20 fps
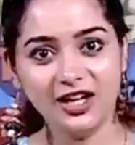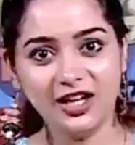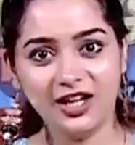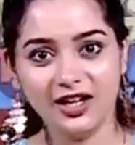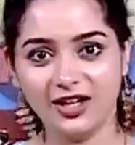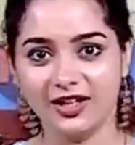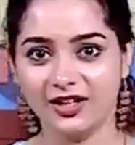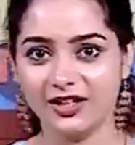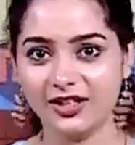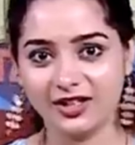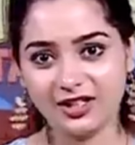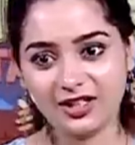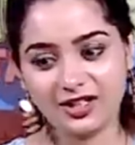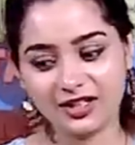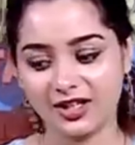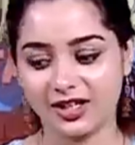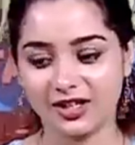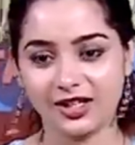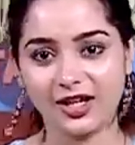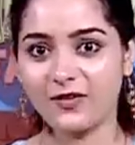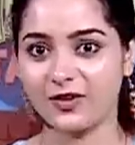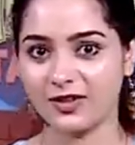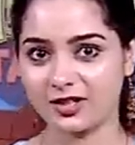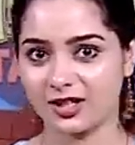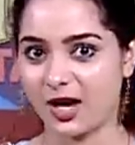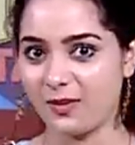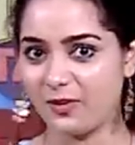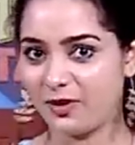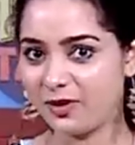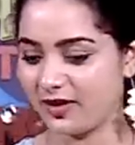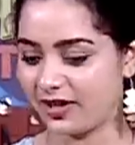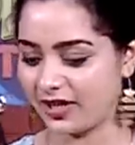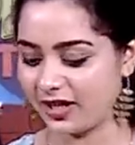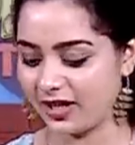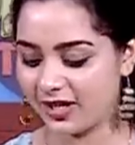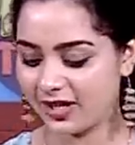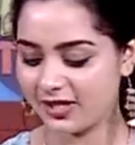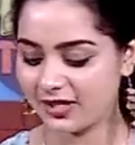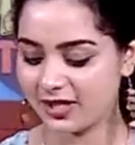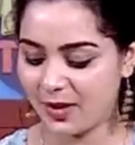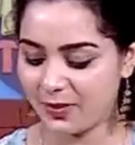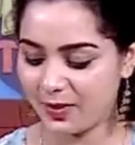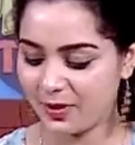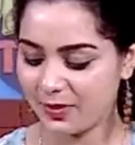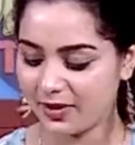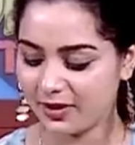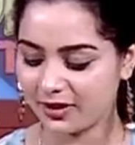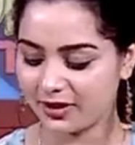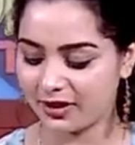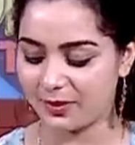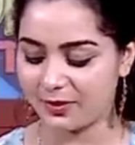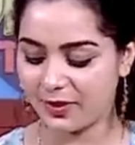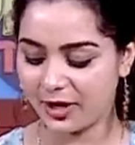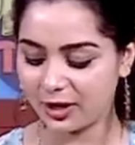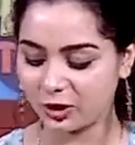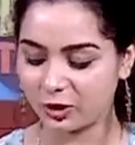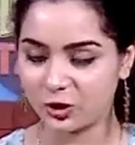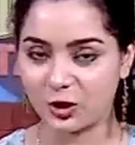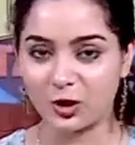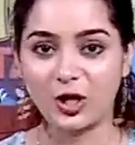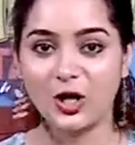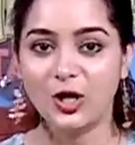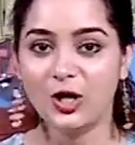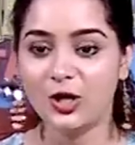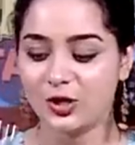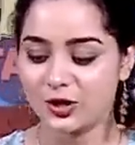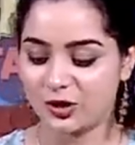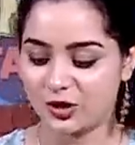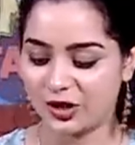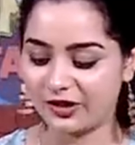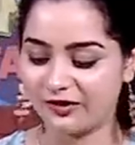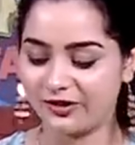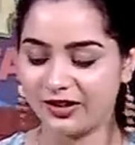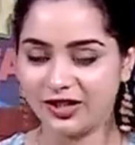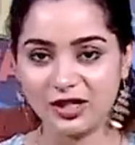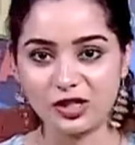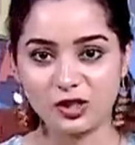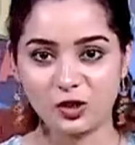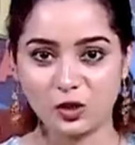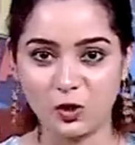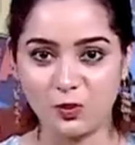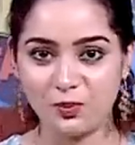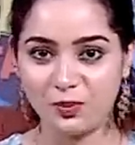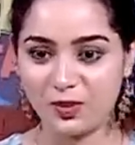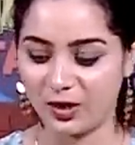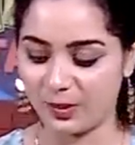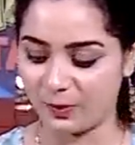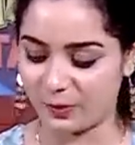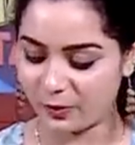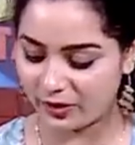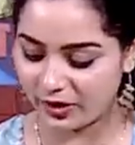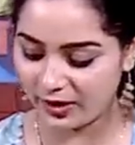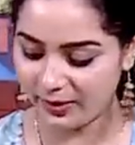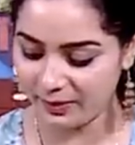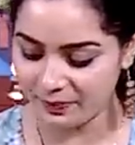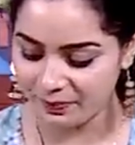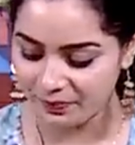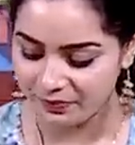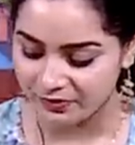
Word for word: தானே இது இருந்தால் தான் அவங்க சாப்பிடுவாங்க இல்லைன்னா சாப்பிட மாட்டாங்க பார்த்துக்கோங்க ஸோ இதை வந்து நான் ஸ்கூப் பண்ண போகிறேன்